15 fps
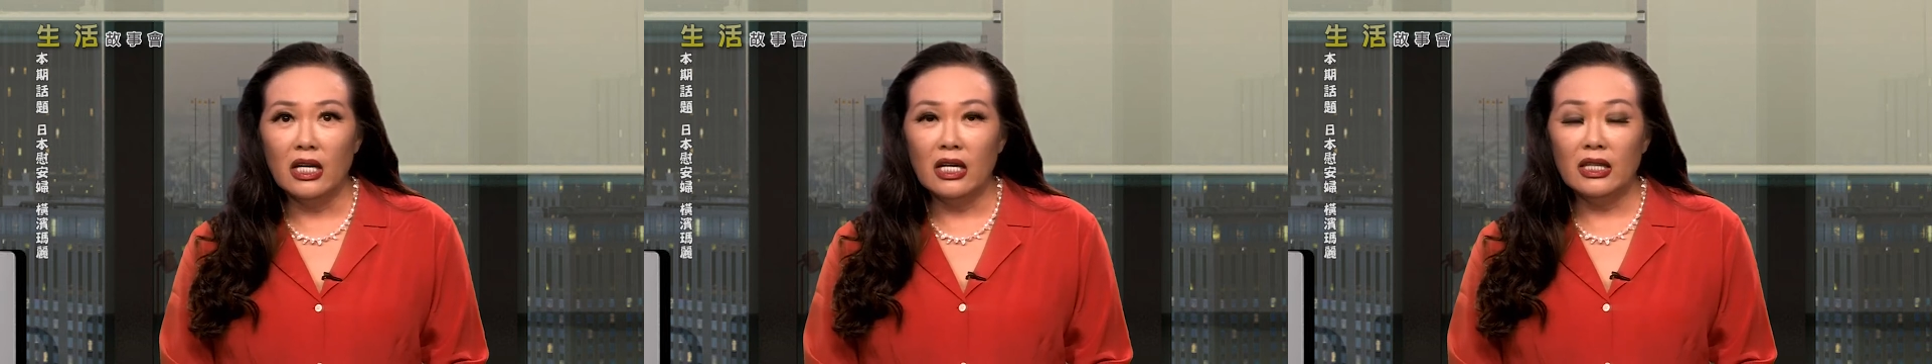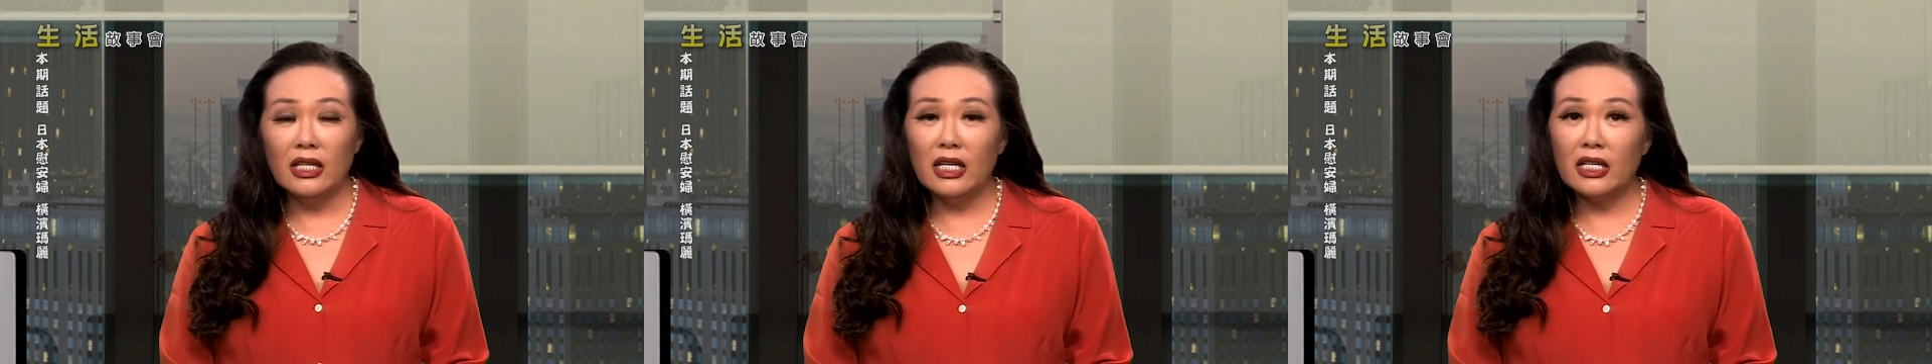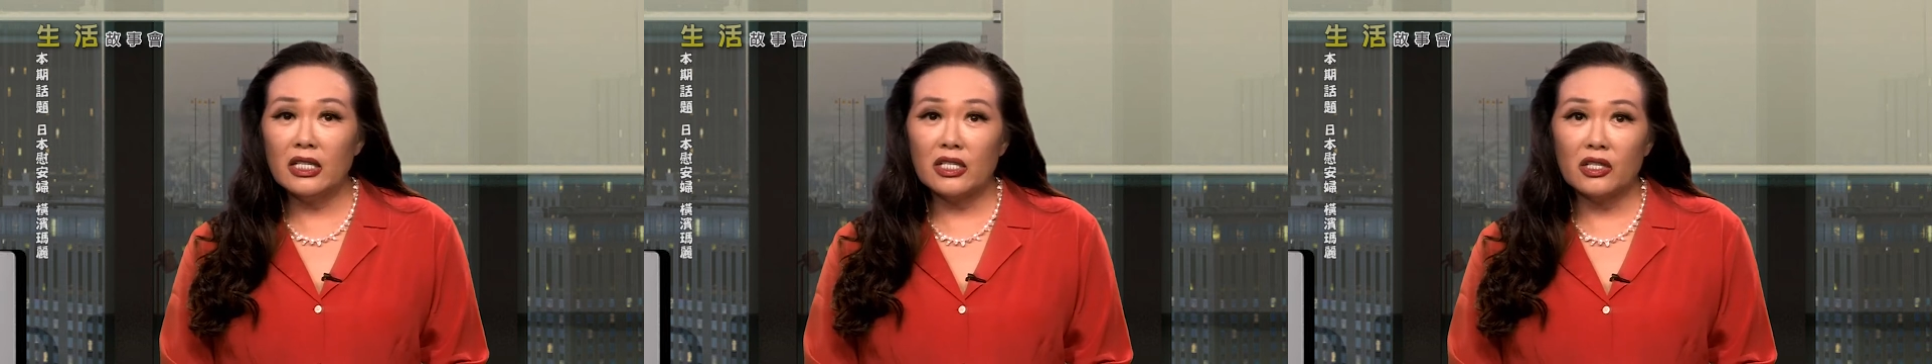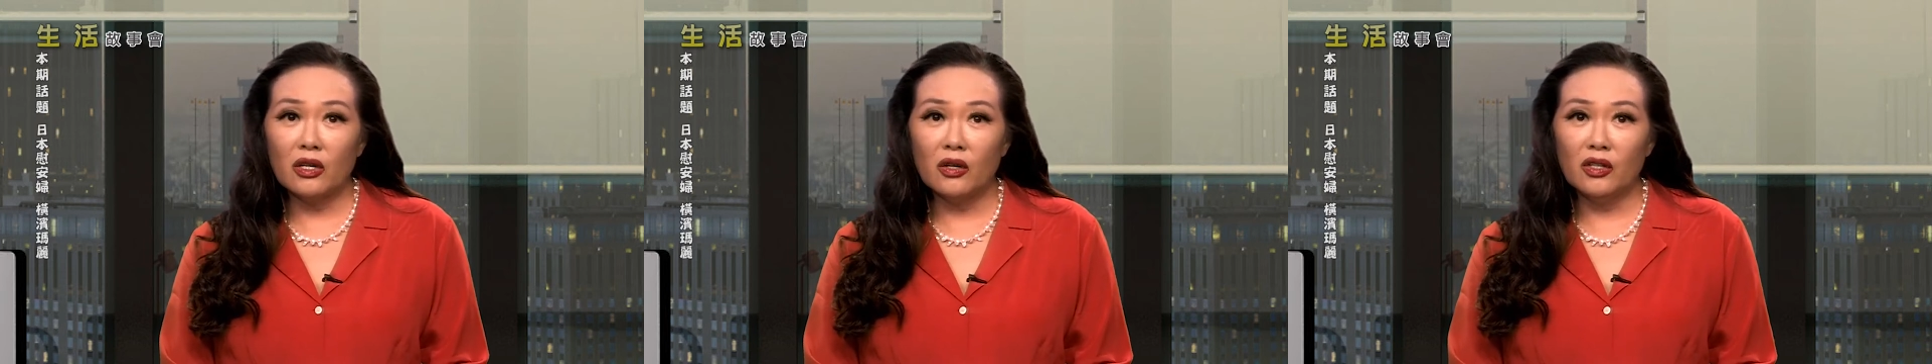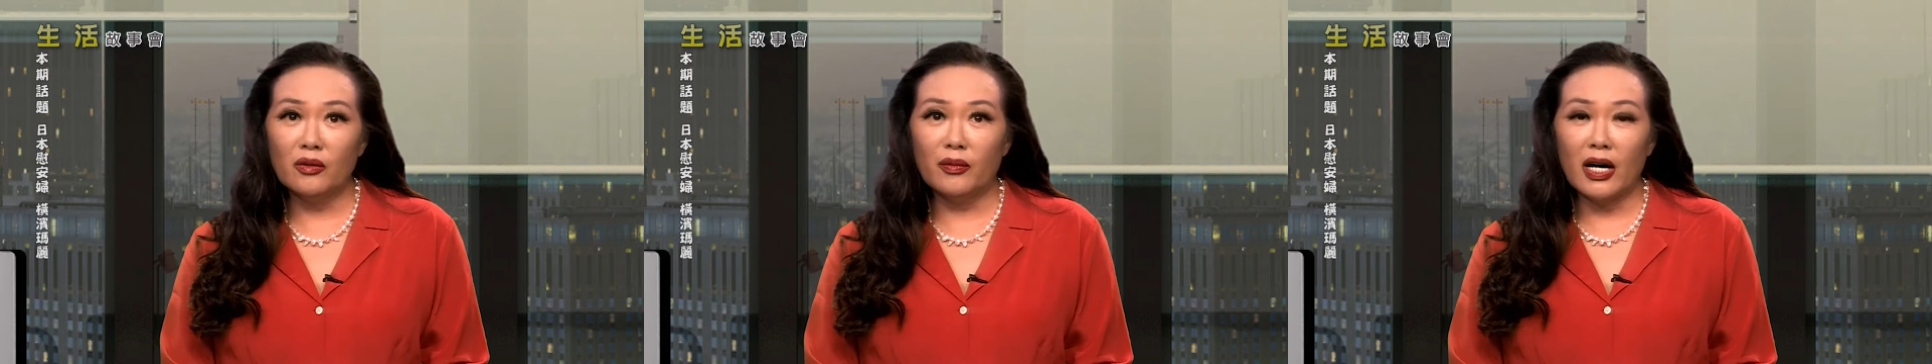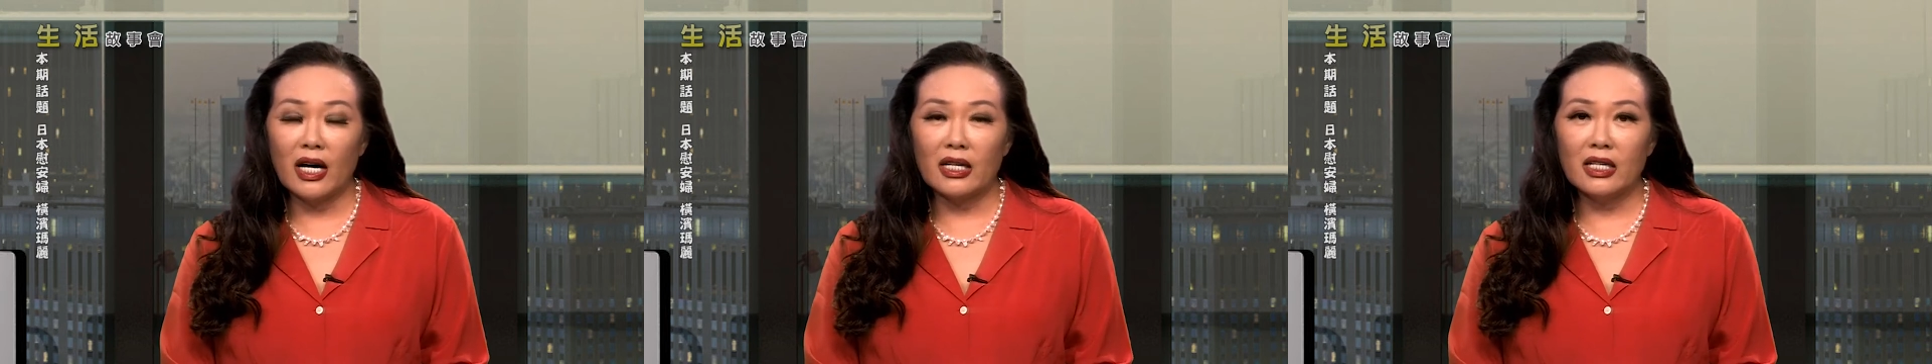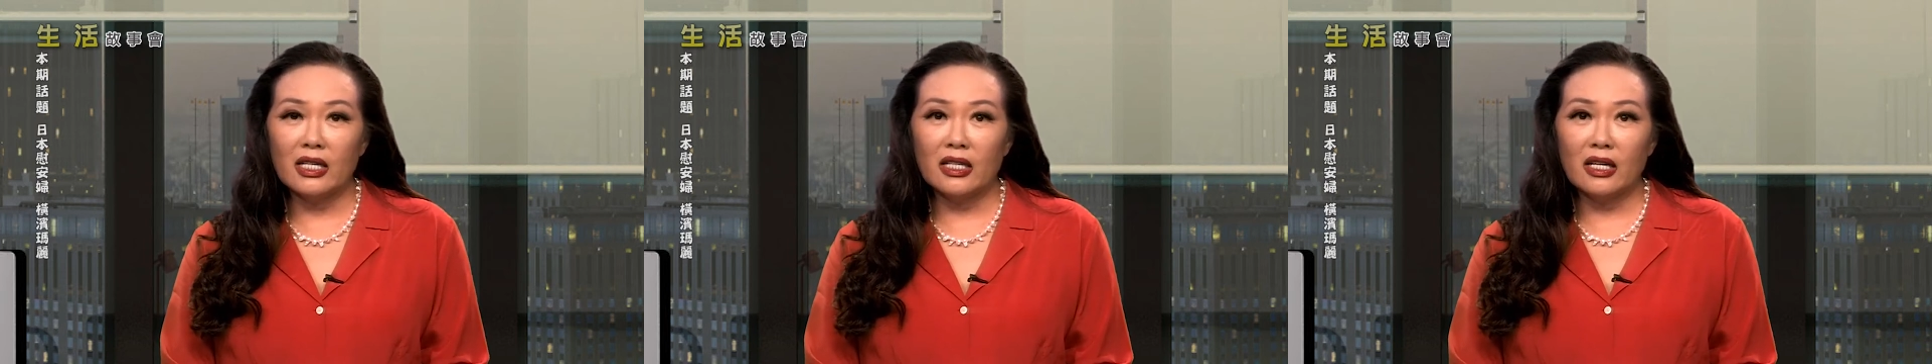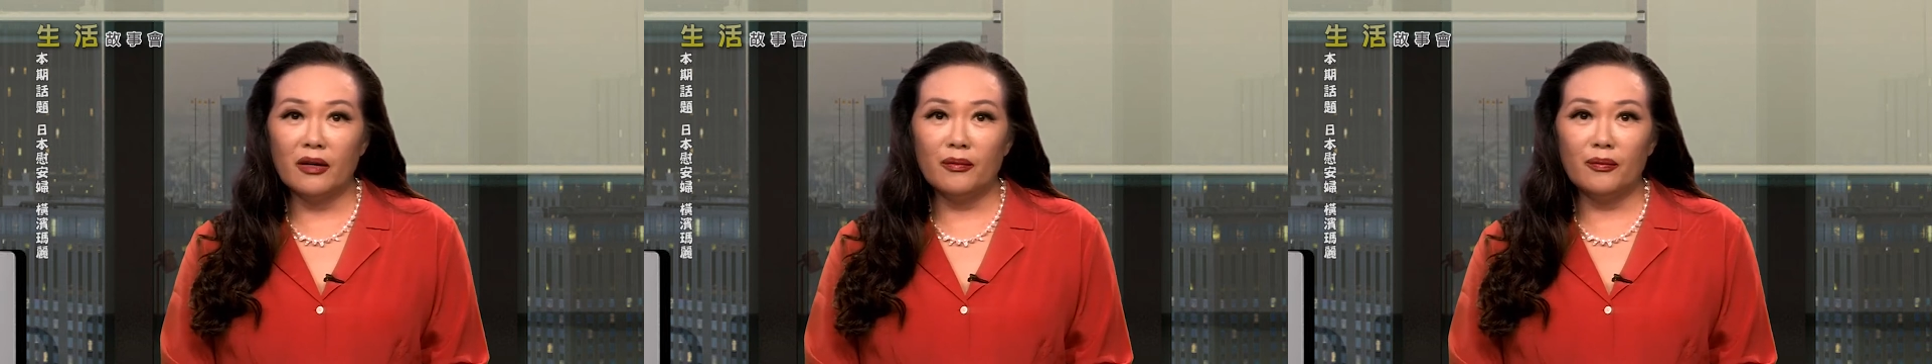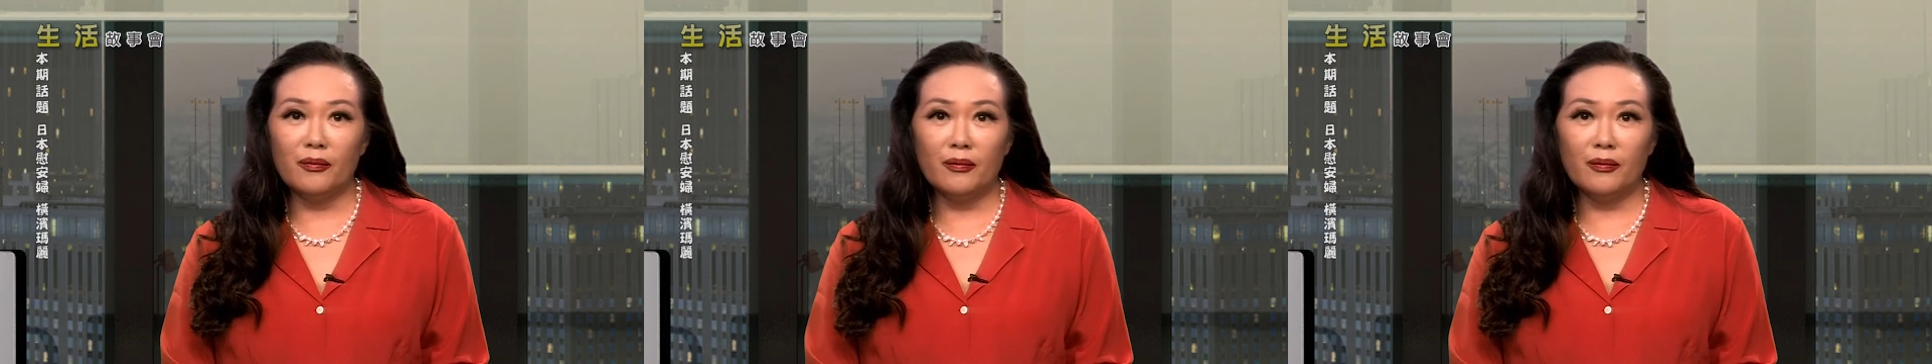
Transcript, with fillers: 那个时候的玛丽呢，